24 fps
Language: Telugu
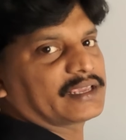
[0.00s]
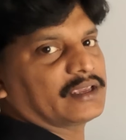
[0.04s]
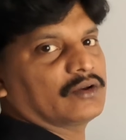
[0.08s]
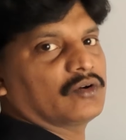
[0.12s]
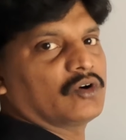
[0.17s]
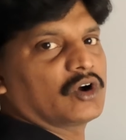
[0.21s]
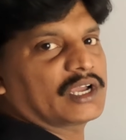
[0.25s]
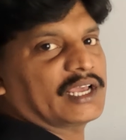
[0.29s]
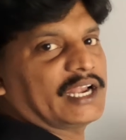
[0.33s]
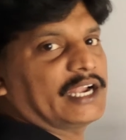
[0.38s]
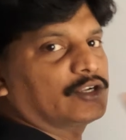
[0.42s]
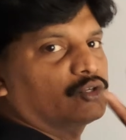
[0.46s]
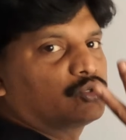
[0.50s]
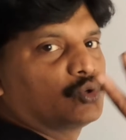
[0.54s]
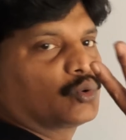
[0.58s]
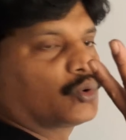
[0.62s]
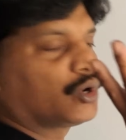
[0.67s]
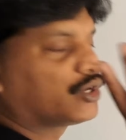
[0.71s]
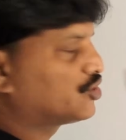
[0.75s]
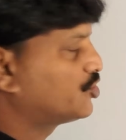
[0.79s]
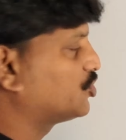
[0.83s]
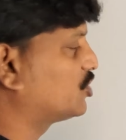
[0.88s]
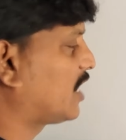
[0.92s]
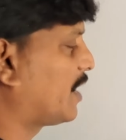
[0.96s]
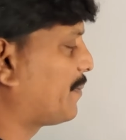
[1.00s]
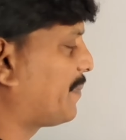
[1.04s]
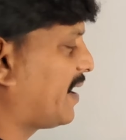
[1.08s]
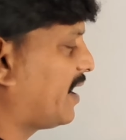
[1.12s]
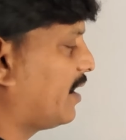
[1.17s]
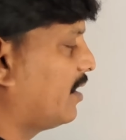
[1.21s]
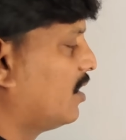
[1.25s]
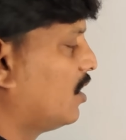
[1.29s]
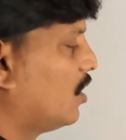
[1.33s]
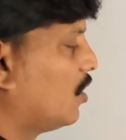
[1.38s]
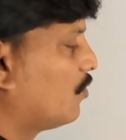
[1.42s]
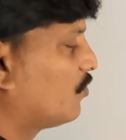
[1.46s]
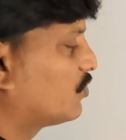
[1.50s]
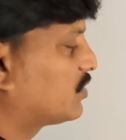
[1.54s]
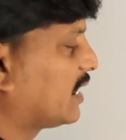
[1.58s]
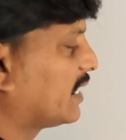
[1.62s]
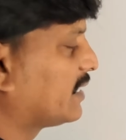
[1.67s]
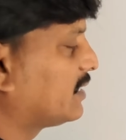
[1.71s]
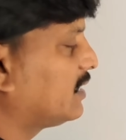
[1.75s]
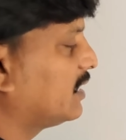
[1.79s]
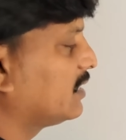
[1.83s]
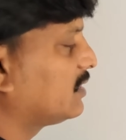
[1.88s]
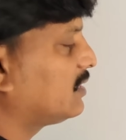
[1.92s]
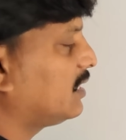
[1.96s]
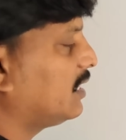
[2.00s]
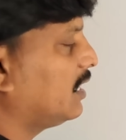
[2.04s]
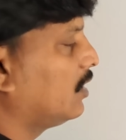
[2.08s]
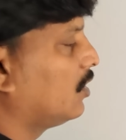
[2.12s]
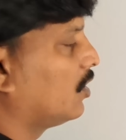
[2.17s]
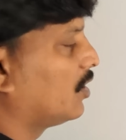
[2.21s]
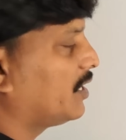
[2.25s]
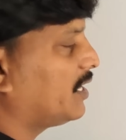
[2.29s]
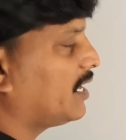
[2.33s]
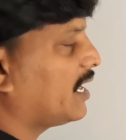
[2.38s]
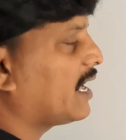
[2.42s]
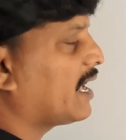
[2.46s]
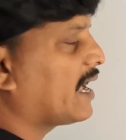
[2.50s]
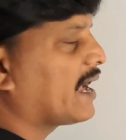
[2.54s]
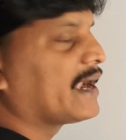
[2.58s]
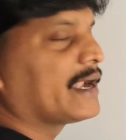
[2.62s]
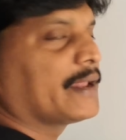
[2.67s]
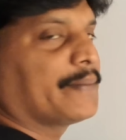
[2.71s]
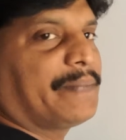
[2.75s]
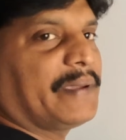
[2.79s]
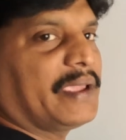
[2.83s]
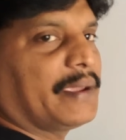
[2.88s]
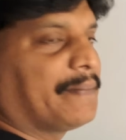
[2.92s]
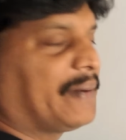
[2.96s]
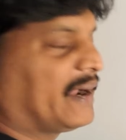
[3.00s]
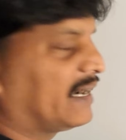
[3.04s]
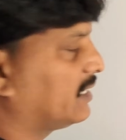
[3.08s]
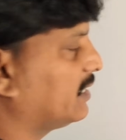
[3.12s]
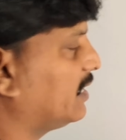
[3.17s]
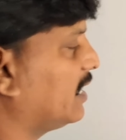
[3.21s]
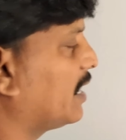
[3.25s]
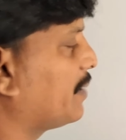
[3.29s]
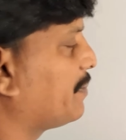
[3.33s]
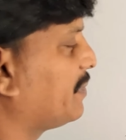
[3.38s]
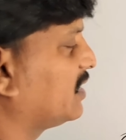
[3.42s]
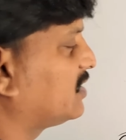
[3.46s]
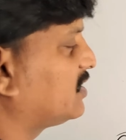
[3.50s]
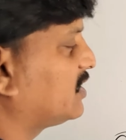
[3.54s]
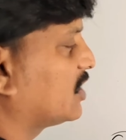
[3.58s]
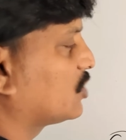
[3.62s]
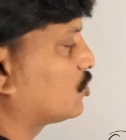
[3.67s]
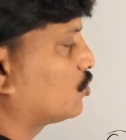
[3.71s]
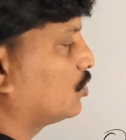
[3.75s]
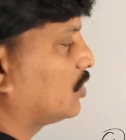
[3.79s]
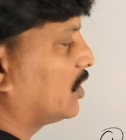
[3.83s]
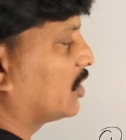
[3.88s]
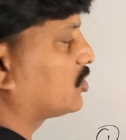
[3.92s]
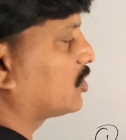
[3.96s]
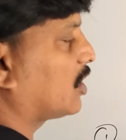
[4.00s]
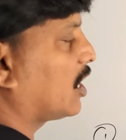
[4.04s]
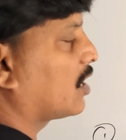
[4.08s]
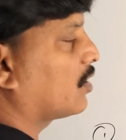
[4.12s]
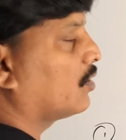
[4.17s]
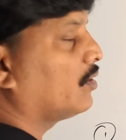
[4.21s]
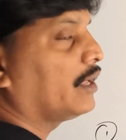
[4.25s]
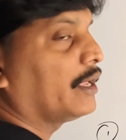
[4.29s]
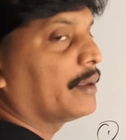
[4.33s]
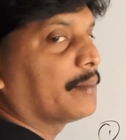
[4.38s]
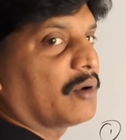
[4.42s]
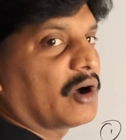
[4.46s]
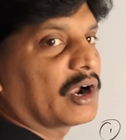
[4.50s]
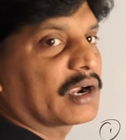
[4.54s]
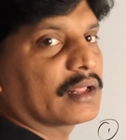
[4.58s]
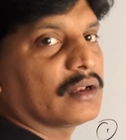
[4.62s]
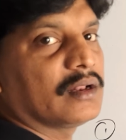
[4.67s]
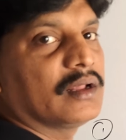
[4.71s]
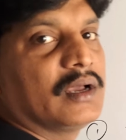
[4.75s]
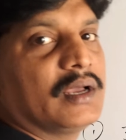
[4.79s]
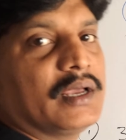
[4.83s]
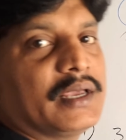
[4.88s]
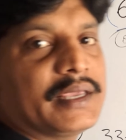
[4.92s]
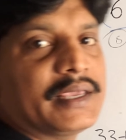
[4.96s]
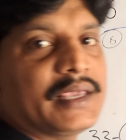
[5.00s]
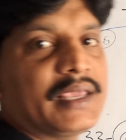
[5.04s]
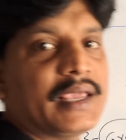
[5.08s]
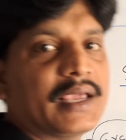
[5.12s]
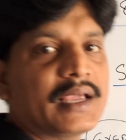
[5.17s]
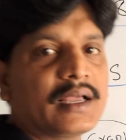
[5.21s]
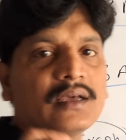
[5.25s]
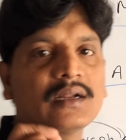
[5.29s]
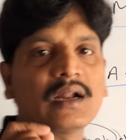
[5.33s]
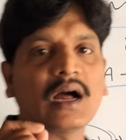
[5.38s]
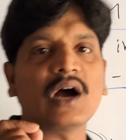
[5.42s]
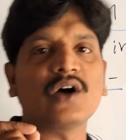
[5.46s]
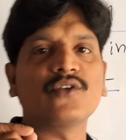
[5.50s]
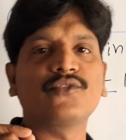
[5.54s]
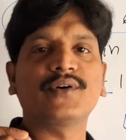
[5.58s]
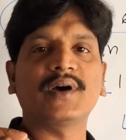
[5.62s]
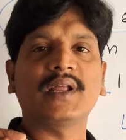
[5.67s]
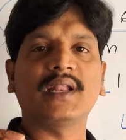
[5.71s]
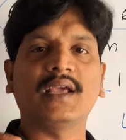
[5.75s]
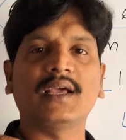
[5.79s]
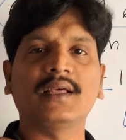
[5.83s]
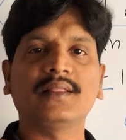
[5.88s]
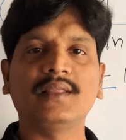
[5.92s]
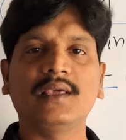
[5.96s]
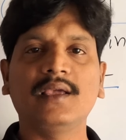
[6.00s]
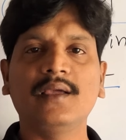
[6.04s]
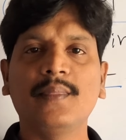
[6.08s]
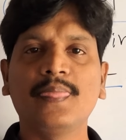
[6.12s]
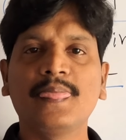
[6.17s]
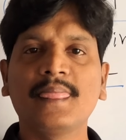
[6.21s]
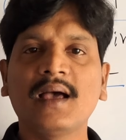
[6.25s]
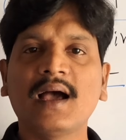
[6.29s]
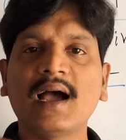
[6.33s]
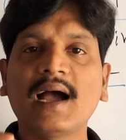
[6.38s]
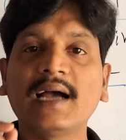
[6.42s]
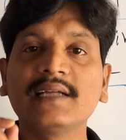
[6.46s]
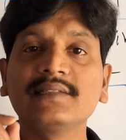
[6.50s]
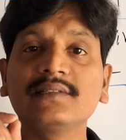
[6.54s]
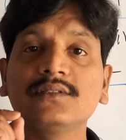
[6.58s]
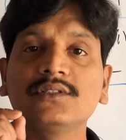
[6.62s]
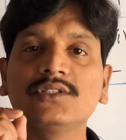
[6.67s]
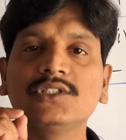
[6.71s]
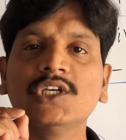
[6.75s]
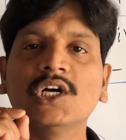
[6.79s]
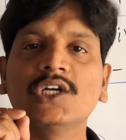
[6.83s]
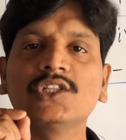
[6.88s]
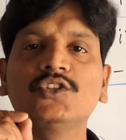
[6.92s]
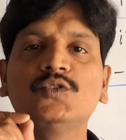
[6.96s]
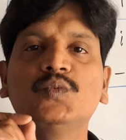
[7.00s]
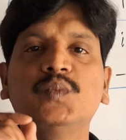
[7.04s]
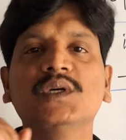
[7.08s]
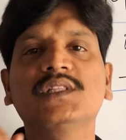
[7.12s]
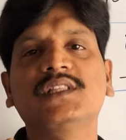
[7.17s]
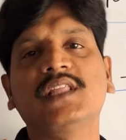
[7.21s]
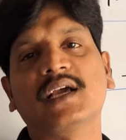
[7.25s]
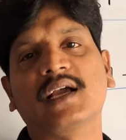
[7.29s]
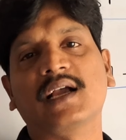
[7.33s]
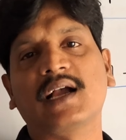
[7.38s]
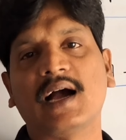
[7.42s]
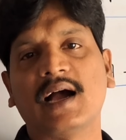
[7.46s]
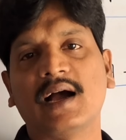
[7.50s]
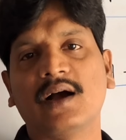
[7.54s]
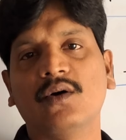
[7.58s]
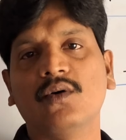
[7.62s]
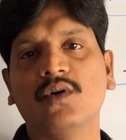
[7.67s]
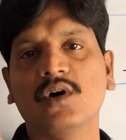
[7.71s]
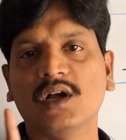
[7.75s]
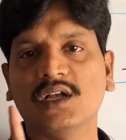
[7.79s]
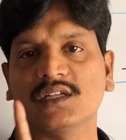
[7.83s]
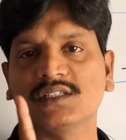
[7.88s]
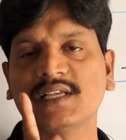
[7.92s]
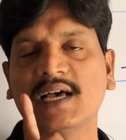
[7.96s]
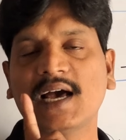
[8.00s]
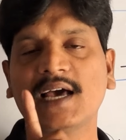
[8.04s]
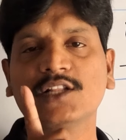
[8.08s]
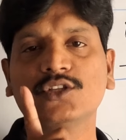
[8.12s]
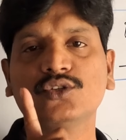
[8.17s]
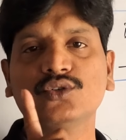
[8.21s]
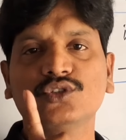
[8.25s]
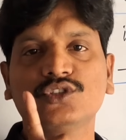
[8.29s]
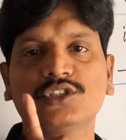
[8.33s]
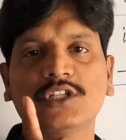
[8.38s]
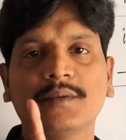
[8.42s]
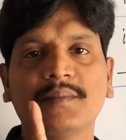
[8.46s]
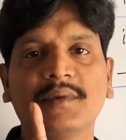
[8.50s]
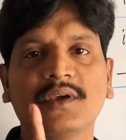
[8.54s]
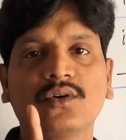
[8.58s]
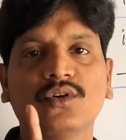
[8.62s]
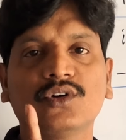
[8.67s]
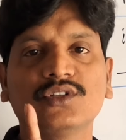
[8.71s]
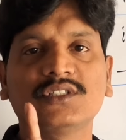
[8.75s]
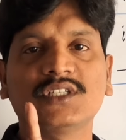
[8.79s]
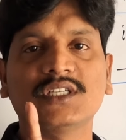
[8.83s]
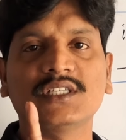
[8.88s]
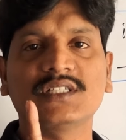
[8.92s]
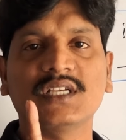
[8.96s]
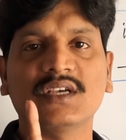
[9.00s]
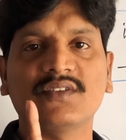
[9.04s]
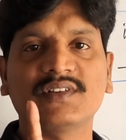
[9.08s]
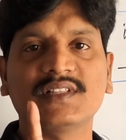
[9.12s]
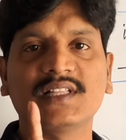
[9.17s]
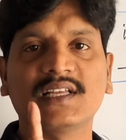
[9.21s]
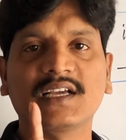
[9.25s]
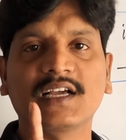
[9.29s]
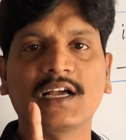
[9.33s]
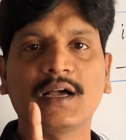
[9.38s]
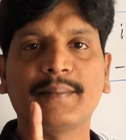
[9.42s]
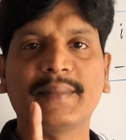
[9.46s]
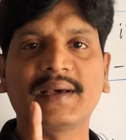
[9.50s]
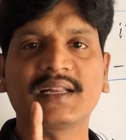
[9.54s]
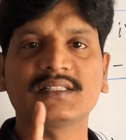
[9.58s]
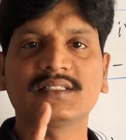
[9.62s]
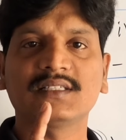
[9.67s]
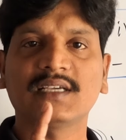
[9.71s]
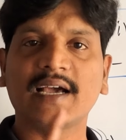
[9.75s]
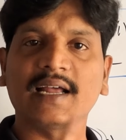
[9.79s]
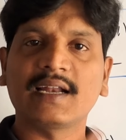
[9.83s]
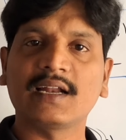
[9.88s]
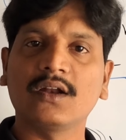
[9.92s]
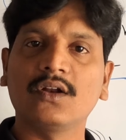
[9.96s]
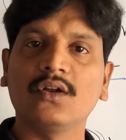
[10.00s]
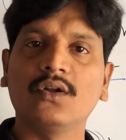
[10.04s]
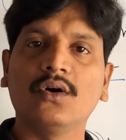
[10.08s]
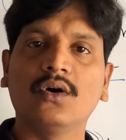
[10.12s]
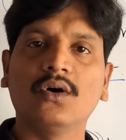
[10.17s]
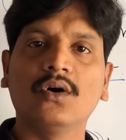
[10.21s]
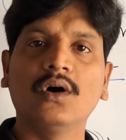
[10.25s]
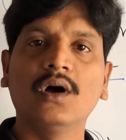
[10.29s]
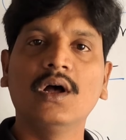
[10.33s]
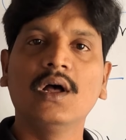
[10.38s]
మనకి ఓకేనా టూ క్వశ్చన్స్ అయిపోయాయి థర్టీ త్రీలో ఏ అండ్ బి బట్ ఏ మీరు చేసుకుంటే చారు ఈ మోడల్ ఈ గ్రాఫ్ అనేది అత్యద్భుతంగా ఒక్కసారి చూస్తే మీకు వచ్చేసే విధంగా మన ఛానల్లో